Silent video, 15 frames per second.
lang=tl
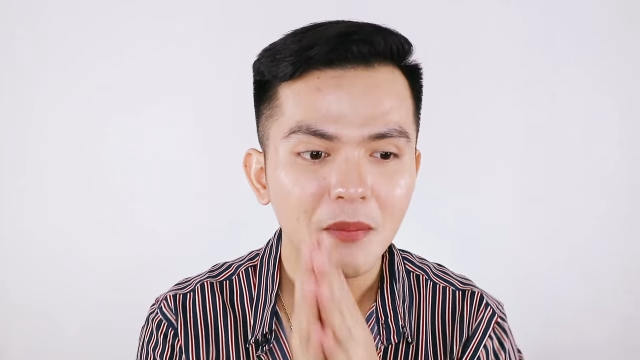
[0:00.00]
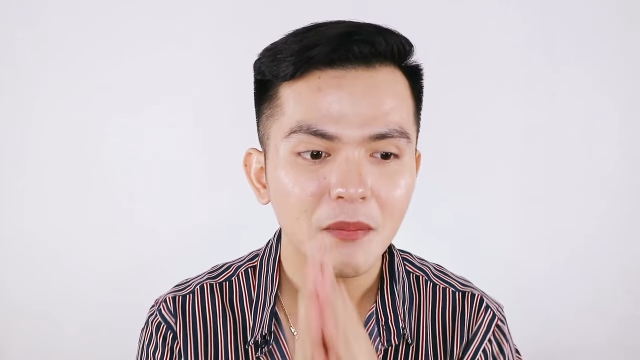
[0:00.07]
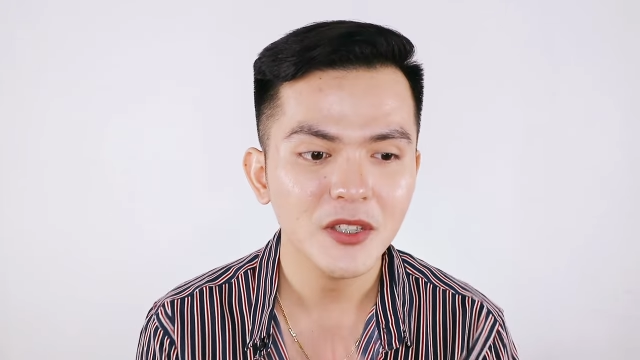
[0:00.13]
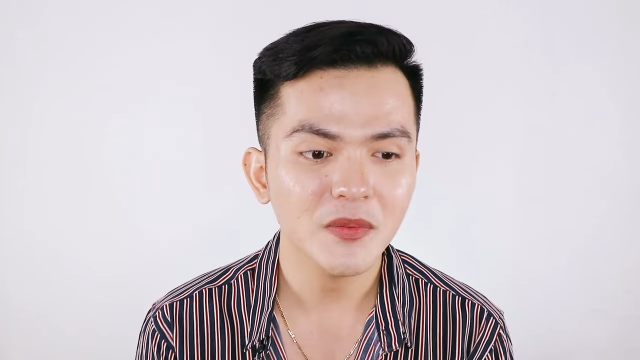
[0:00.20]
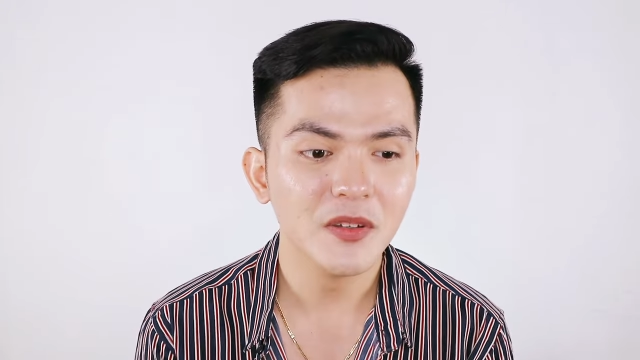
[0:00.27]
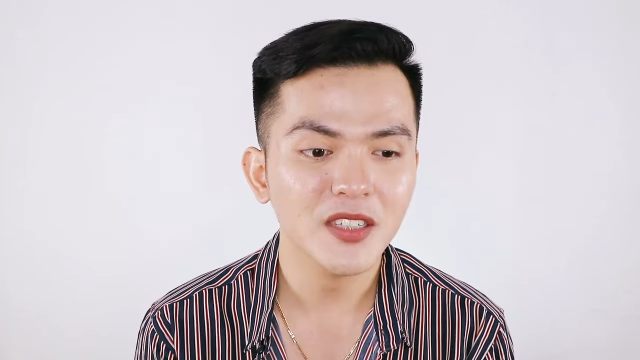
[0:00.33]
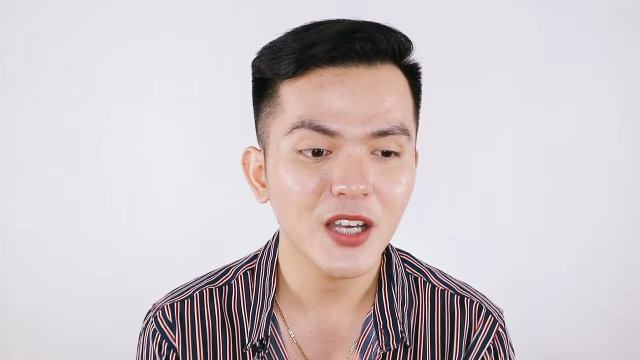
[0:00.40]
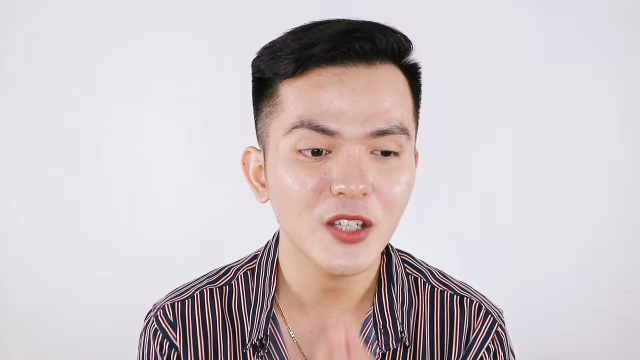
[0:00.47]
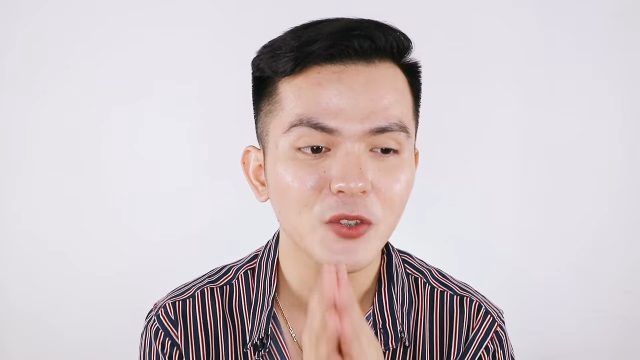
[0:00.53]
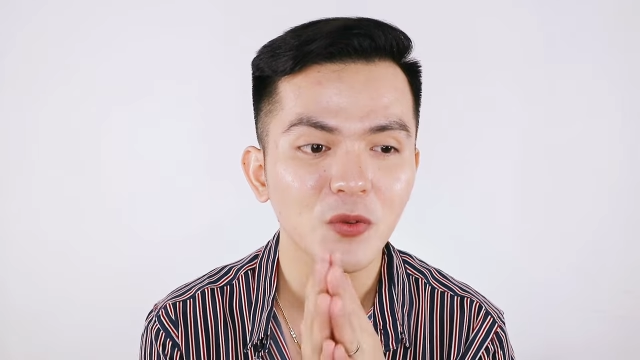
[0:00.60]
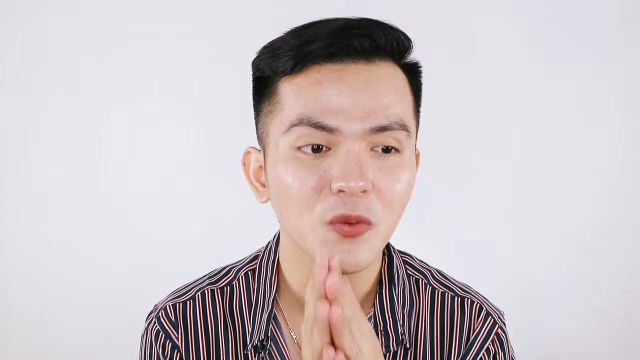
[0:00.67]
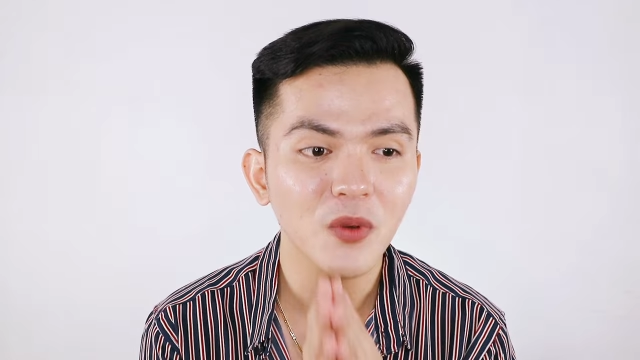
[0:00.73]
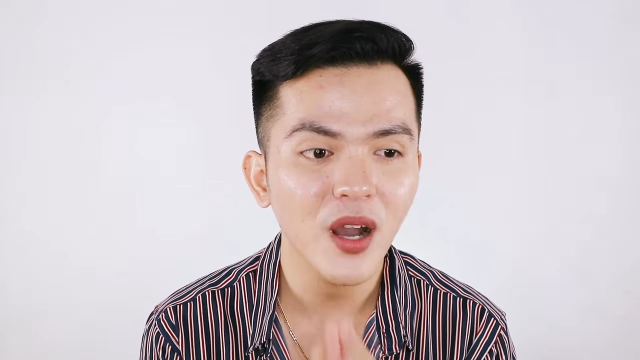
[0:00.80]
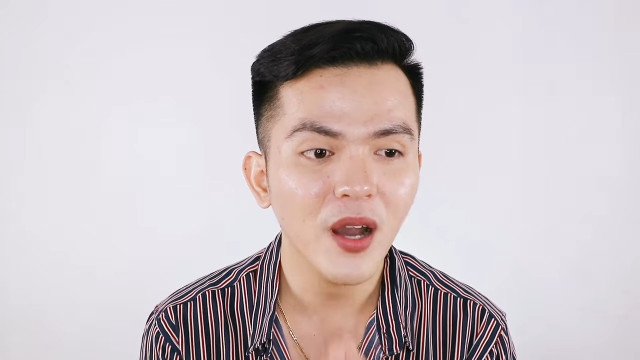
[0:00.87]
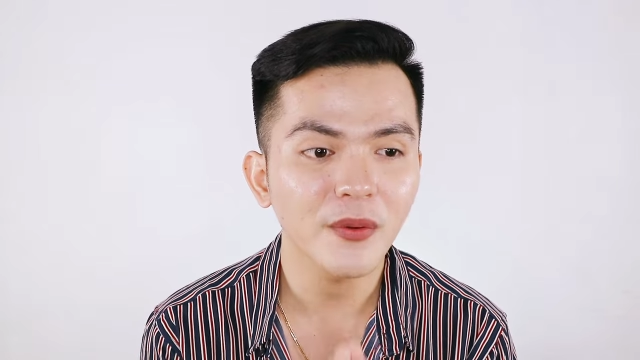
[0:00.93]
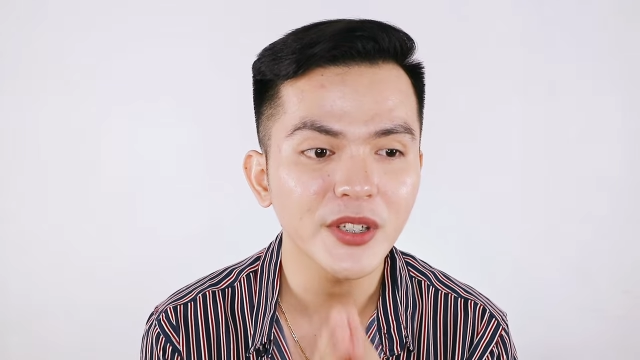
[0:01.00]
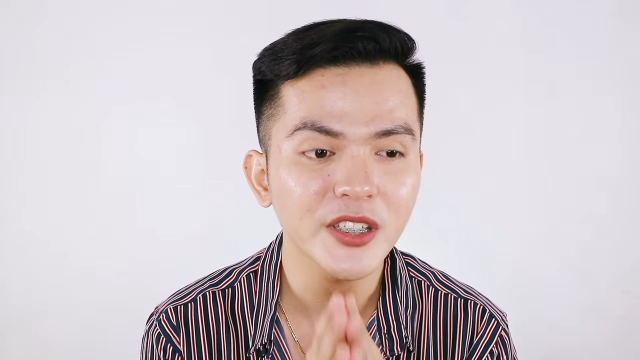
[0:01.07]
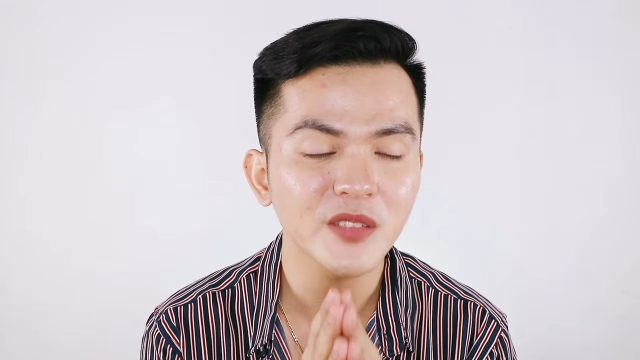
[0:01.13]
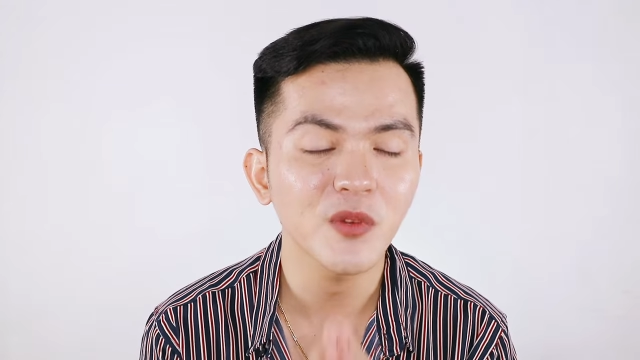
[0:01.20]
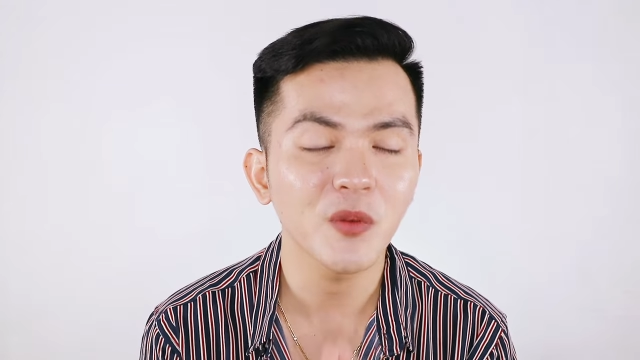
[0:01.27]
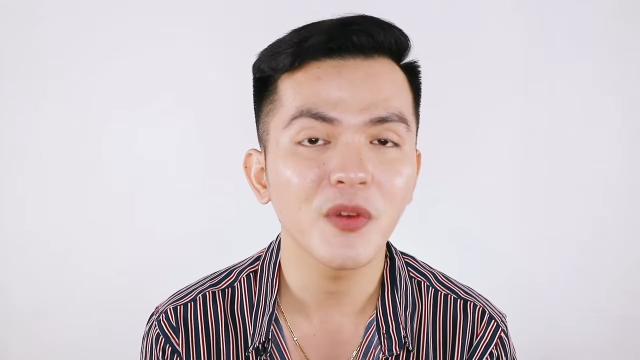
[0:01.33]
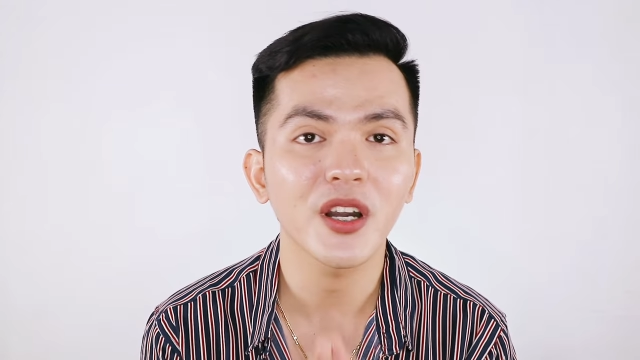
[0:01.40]
mas mataas yung uh,
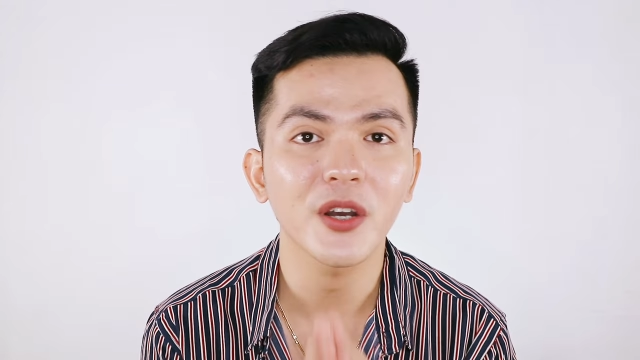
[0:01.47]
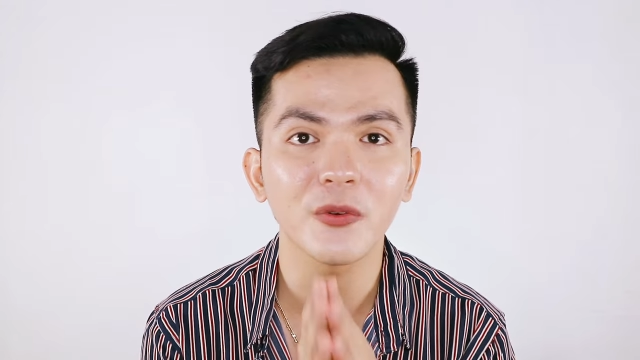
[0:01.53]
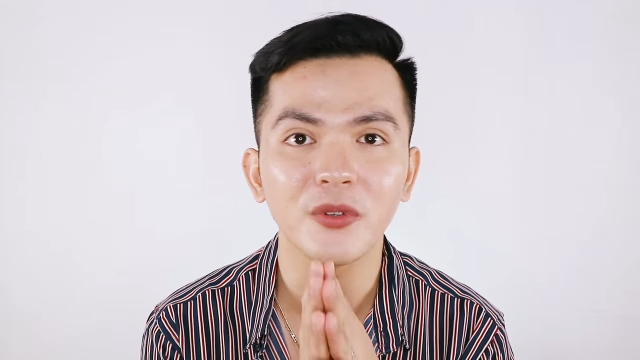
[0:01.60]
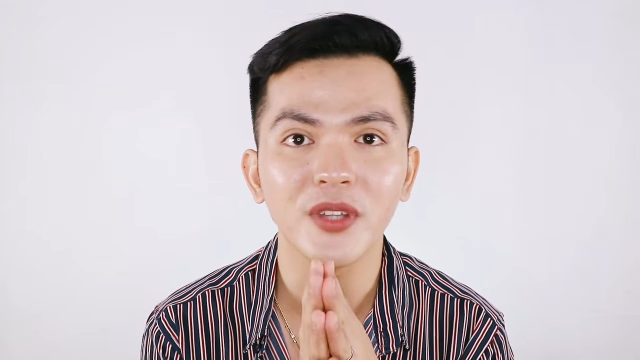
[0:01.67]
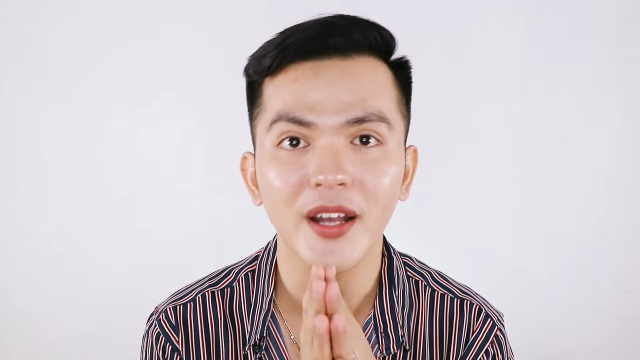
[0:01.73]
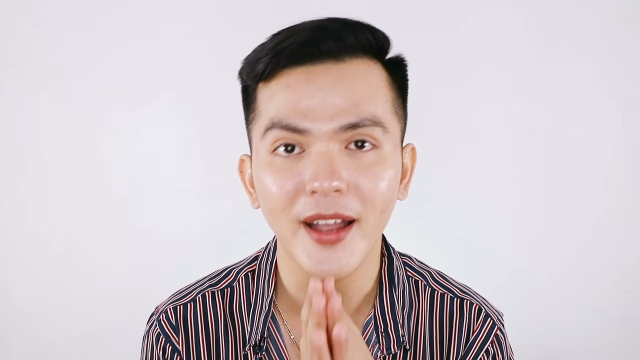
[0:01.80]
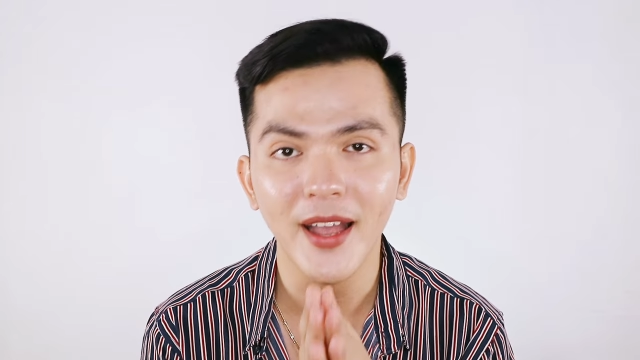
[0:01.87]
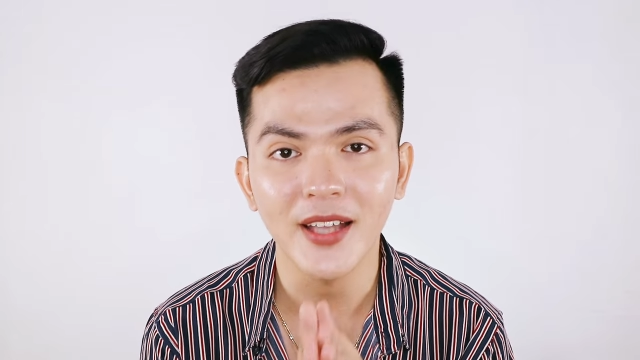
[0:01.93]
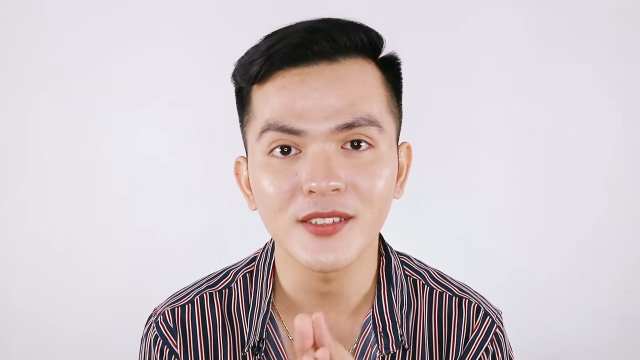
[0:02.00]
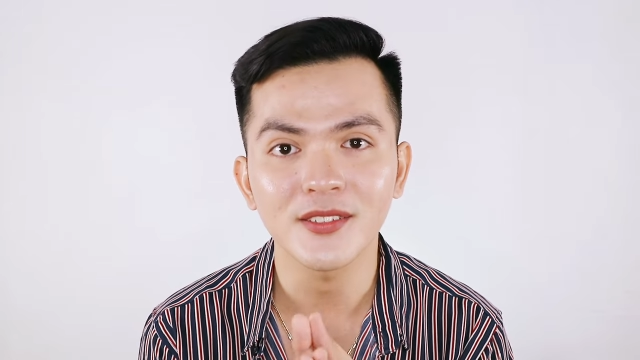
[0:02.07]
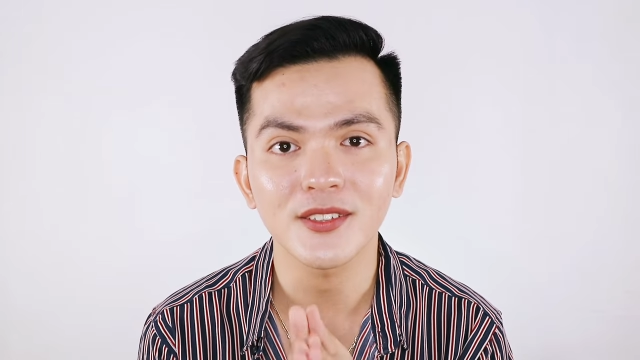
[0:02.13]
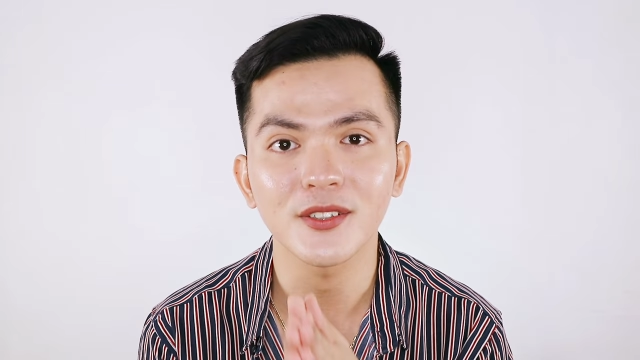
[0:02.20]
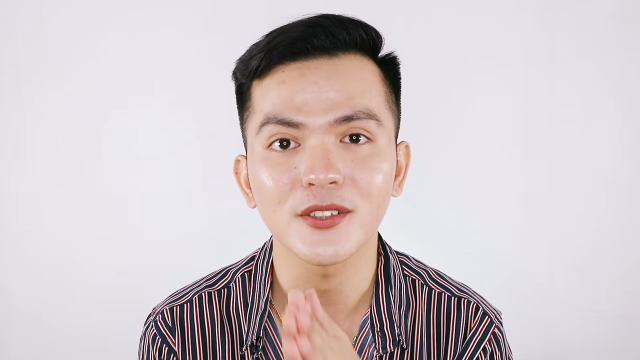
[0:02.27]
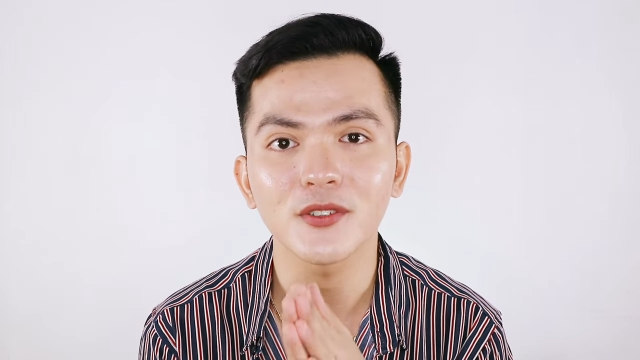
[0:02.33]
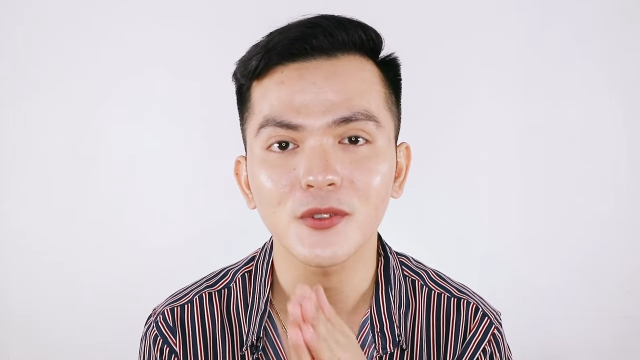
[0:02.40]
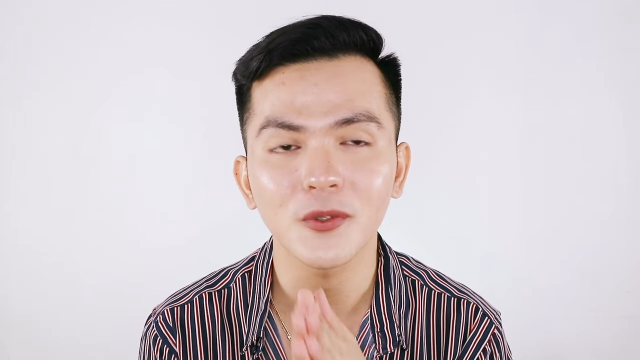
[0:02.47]
risk mo magkaroon ng cancer.